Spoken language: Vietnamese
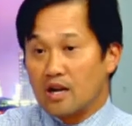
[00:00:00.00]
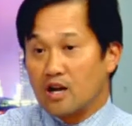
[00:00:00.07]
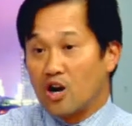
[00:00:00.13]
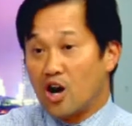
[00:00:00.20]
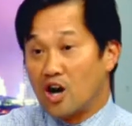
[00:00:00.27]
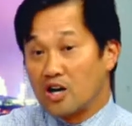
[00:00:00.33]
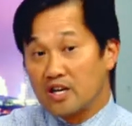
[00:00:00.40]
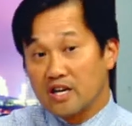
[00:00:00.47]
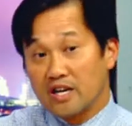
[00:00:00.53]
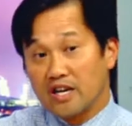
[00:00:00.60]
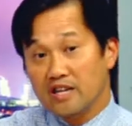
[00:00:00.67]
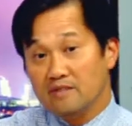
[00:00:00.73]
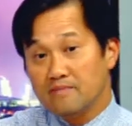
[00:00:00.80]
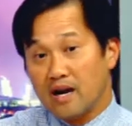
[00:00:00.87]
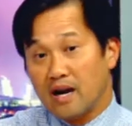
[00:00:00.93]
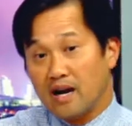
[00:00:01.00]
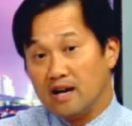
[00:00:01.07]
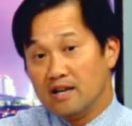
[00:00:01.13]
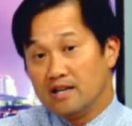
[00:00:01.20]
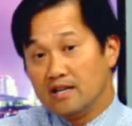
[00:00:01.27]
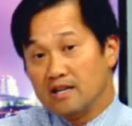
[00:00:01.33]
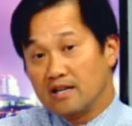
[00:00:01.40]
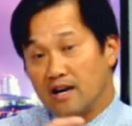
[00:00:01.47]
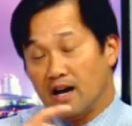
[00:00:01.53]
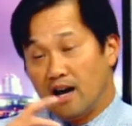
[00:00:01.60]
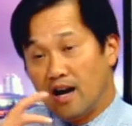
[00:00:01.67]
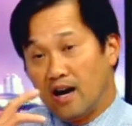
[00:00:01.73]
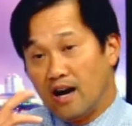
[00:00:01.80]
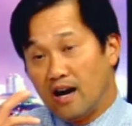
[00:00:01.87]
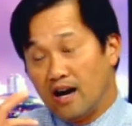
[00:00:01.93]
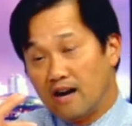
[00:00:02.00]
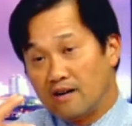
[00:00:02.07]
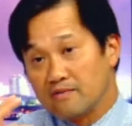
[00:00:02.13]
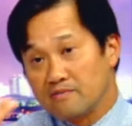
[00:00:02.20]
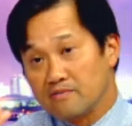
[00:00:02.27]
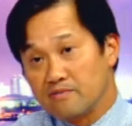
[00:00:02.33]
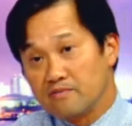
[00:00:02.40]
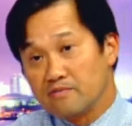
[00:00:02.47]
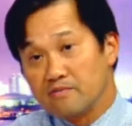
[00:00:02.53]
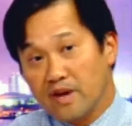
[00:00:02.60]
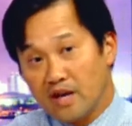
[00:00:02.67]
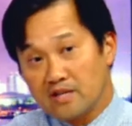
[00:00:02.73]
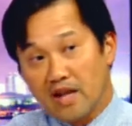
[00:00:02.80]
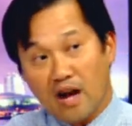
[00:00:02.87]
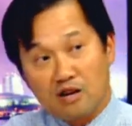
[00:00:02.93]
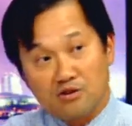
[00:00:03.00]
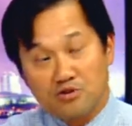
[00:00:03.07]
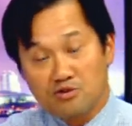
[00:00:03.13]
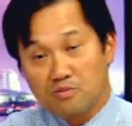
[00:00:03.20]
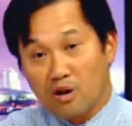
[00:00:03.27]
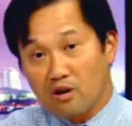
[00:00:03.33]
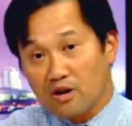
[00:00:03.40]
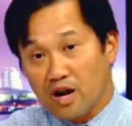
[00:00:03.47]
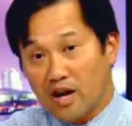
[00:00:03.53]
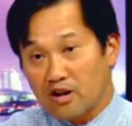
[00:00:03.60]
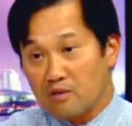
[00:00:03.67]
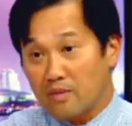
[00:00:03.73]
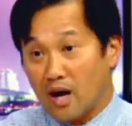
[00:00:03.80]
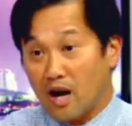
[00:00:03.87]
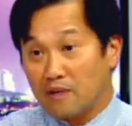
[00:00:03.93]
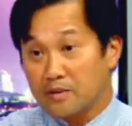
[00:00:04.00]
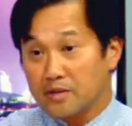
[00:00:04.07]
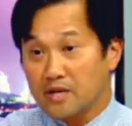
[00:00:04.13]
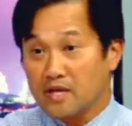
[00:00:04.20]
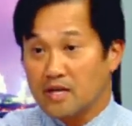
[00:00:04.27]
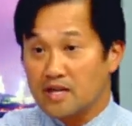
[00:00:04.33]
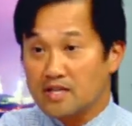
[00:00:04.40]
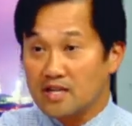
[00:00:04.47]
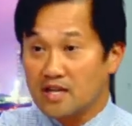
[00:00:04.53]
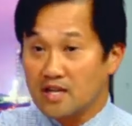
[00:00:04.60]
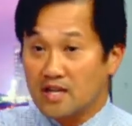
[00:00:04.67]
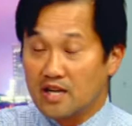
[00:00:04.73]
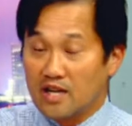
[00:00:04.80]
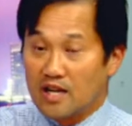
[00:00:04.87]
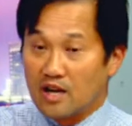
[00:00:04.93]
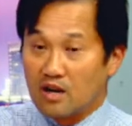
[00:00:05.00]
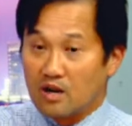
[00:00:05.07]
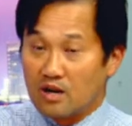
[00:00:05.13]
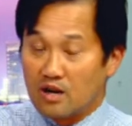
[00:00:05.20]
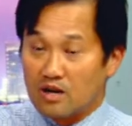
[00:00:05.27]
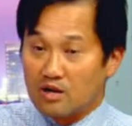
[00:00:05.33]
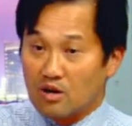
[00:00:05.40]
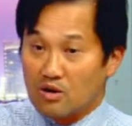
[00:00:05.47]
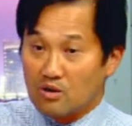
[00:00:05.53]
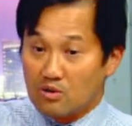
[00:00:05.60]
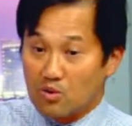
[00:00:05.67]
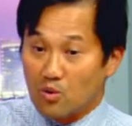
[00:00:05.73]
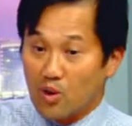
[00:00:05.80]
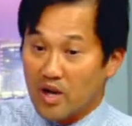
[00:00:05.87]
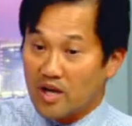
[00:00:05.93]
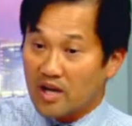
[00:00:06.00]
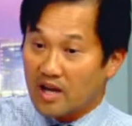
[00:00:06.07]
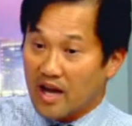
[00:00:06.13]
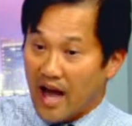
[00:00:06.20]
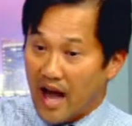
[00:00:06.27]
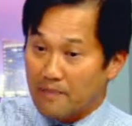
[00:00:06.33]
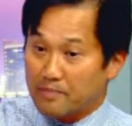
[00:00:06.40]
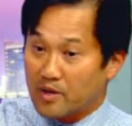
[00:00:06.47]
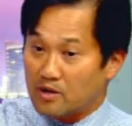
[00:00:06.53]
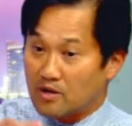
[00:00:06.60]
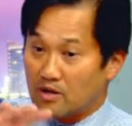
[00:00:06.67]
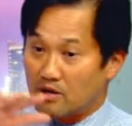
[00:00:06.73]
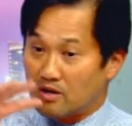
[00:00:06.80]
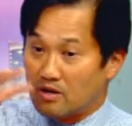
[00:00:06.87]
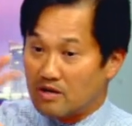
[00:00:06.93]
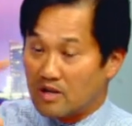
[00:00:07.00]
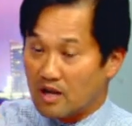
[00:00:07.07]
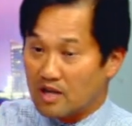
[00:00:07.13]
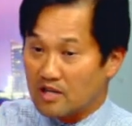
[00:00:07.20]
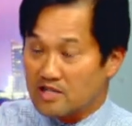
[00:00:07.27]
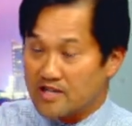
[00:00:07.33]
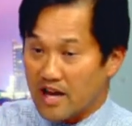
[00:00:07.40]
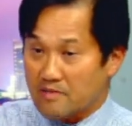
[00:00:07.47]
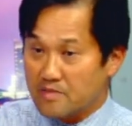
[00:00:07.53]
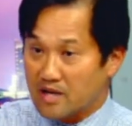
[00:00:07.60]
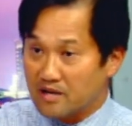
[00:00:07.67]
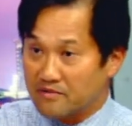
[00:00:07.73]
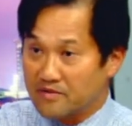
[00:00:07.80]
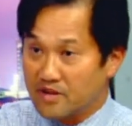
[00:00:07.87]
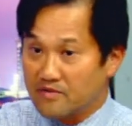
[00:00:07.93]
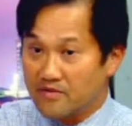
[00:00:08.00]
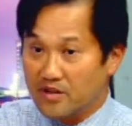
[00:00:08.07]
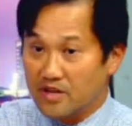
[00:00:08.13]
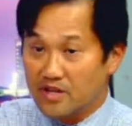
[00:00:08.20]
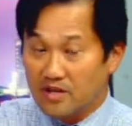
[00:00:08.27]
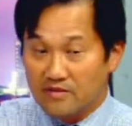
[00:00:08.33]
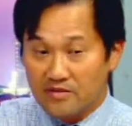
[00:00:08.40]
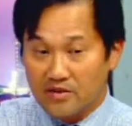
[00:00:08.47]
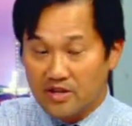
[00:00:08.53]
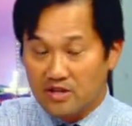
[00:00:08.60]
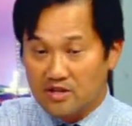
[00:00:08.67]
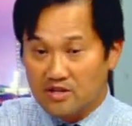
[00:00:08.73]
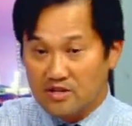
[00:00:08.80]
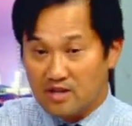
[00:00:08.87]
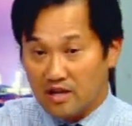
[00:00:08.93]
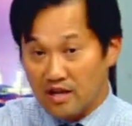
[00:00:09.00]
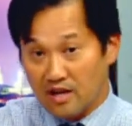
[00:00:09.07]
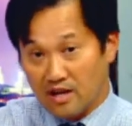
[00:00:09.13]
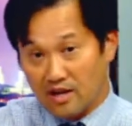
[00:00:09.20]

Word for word: Còn khi mà uh, về Takotsubo Cardiomyopathy ấy, thì nó nguyên cái apical là cái segment ở phía phía phía dưới cái